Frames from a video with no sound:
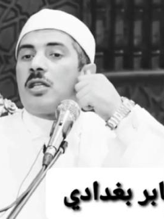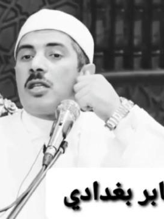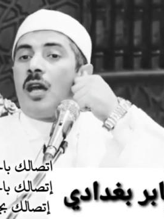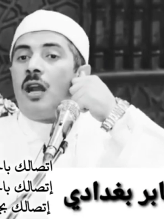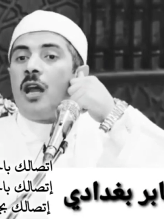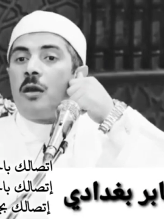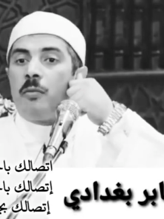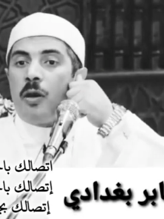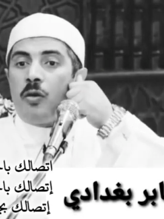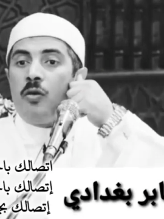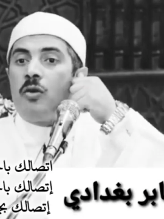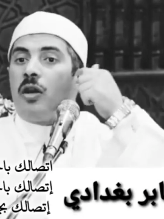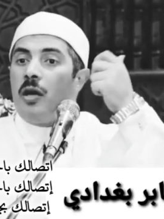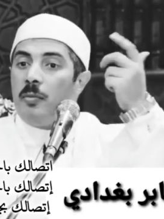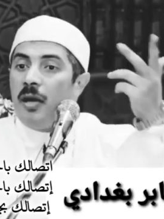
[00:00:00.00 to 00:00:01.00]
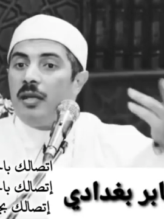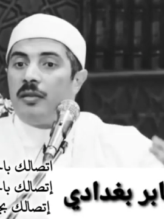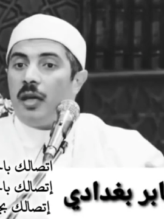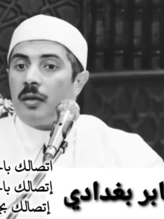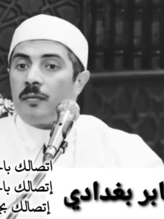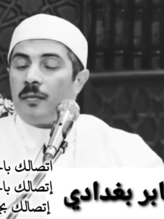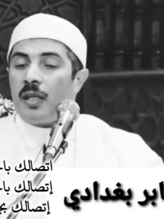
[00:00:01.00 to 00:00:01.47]
اتصالك
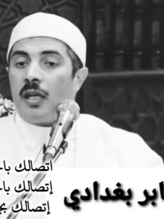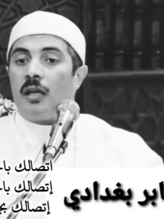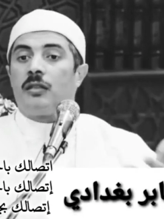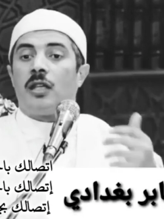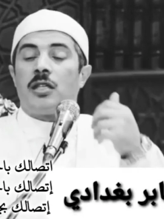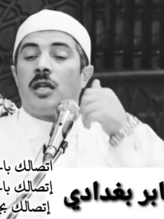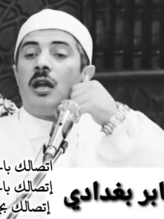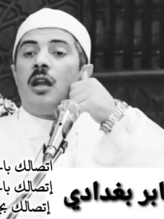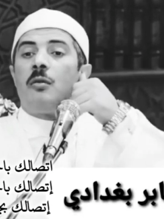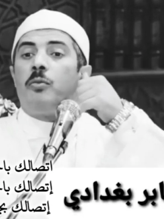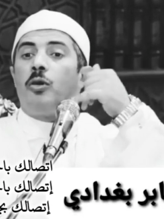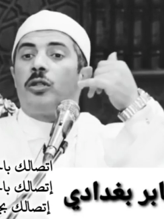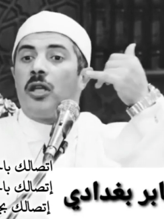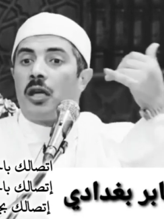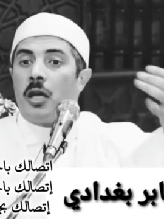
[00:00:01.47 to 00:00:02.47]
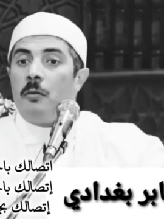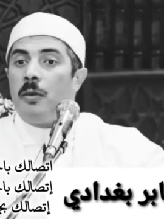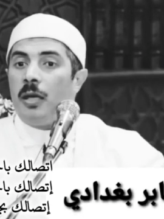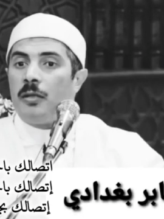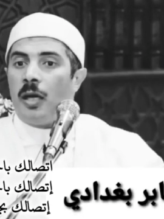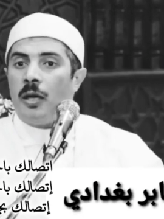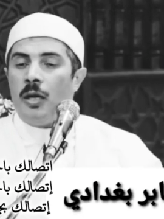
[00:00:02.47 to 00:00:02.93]
باخوك عباده اتصالك
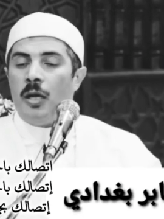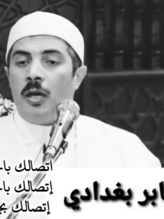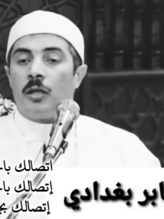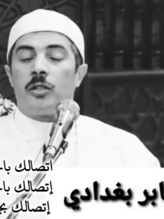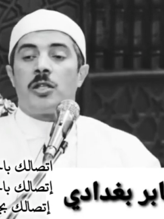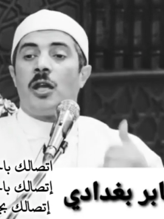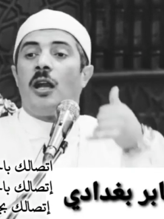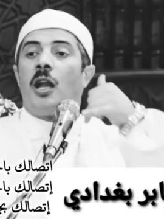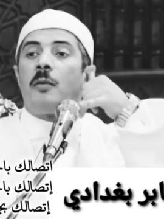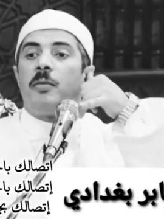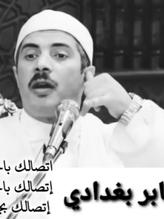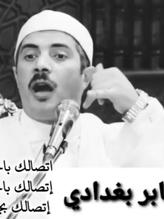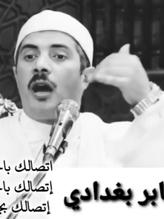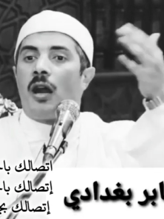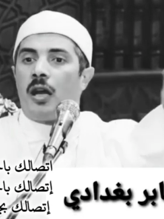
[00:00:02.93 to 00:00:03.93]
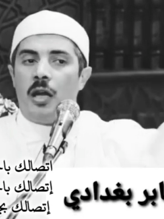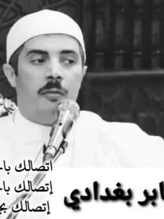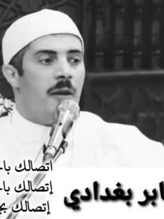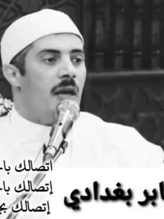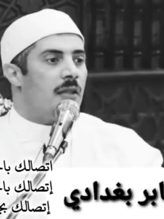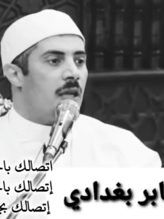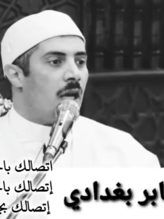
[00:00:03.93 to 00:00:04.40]
باختك عباده اتصالك
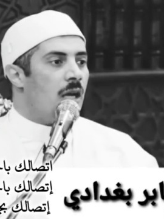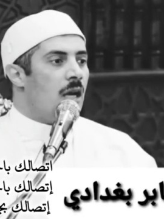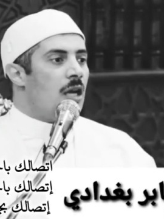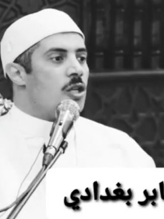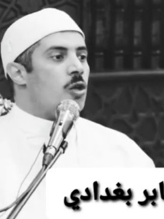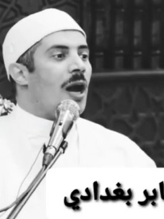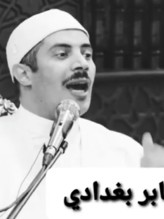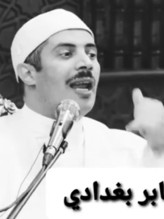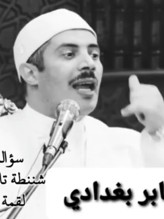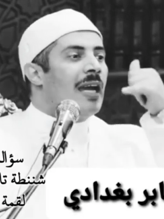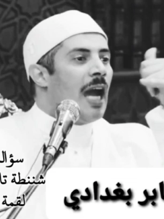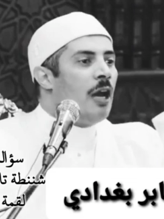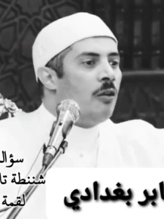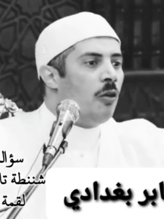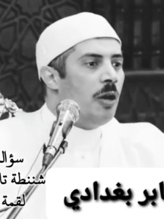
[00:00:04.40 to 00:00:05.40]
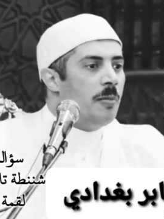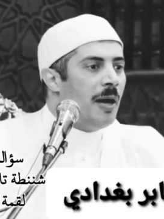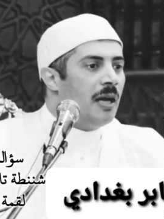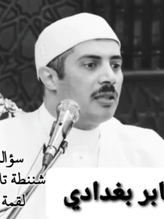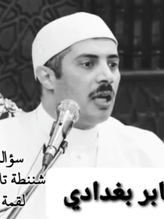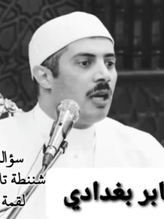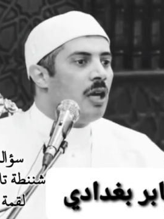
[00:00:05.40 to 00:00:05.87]
بجارك عباده سؤالك
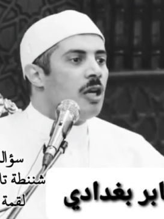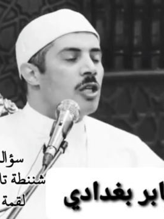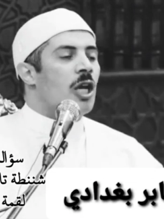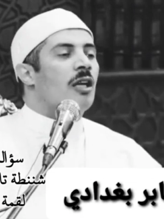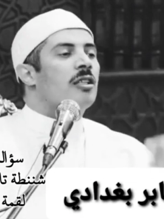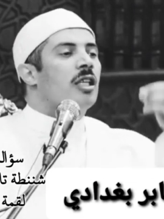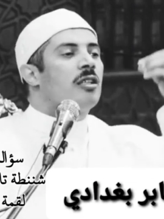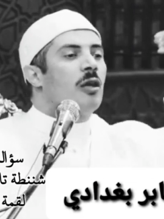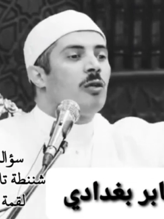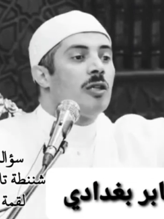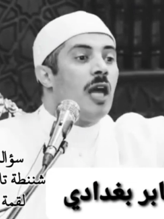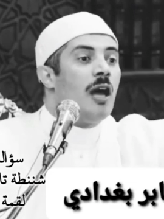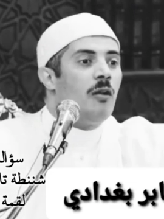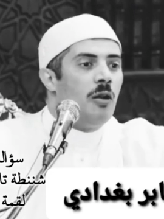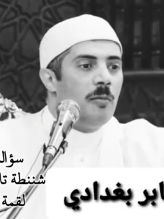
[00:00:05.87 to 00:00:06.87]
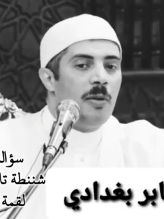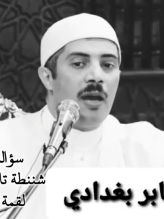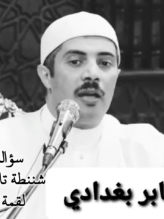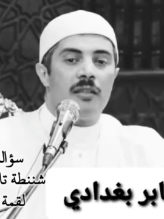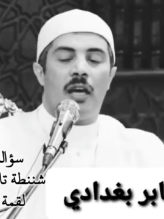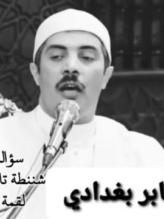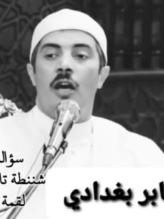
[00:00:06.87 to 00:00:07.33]
عنه عباده شنطه
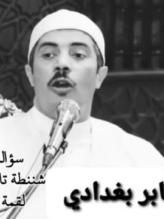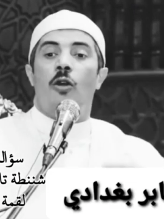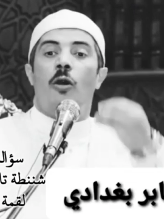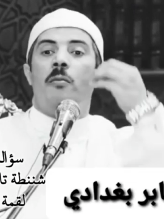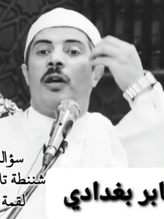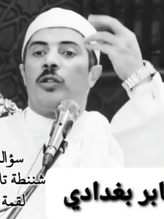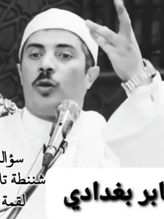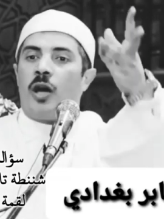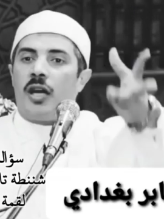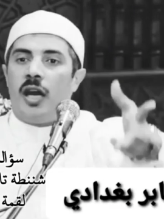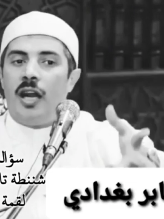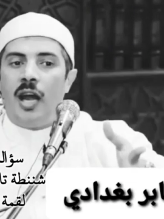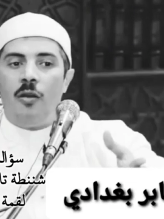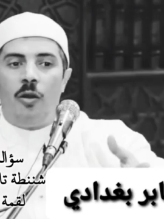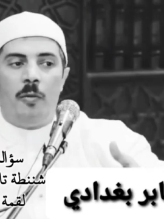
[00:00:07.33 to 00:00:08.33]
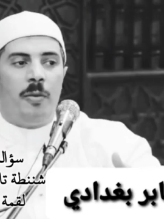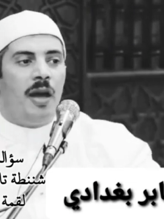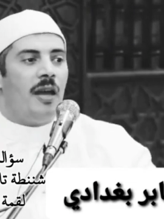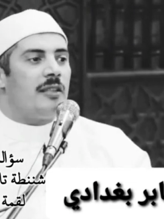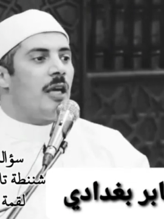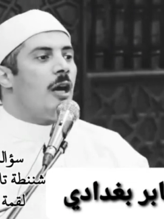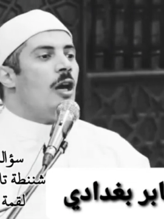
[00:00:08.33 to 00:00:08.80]
تاخدها له عباده لقمه
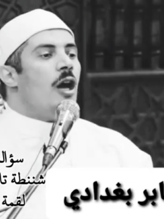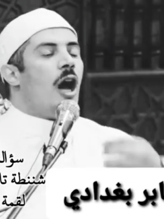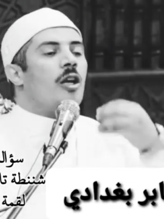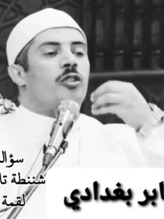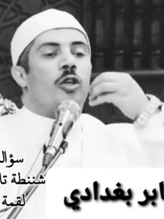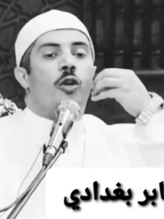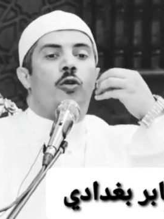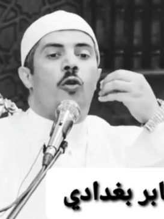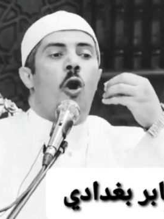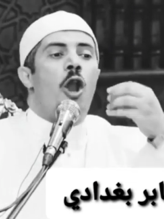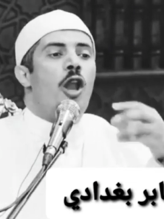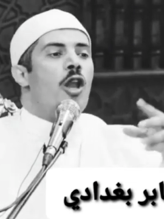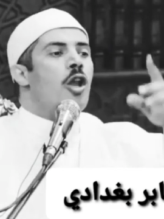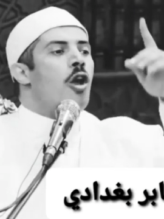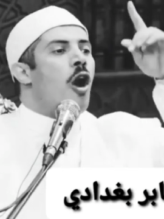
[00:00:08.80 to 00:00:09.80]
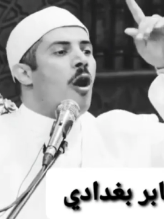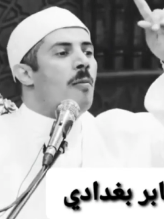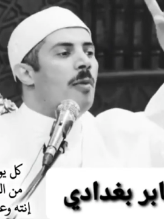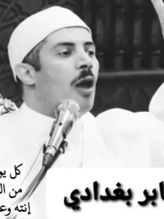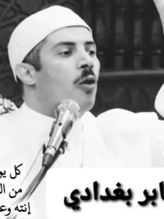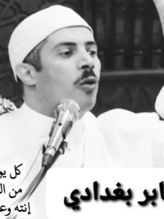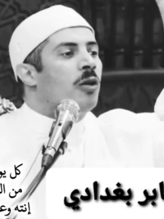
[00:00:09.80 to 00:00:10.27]
توكلها له عباده أطع...
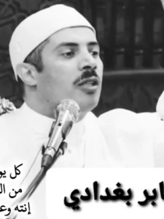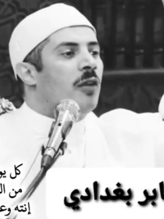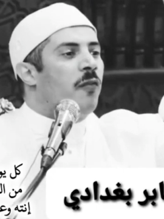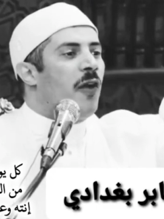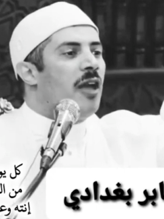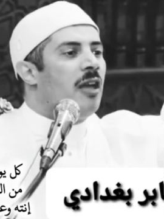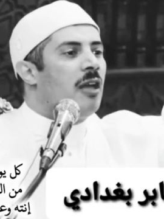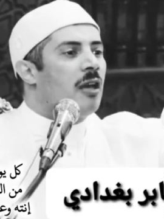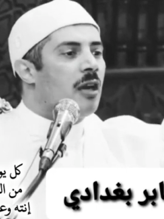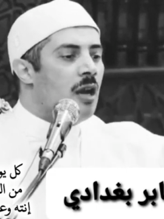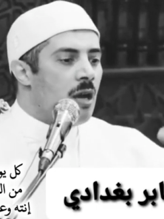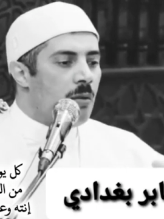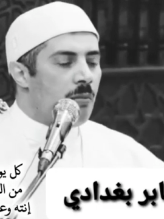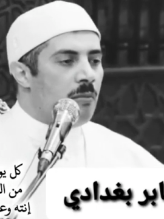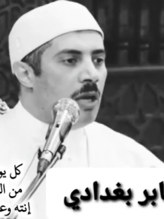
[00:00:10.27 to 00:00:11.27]
كل يوم لو كنت فقير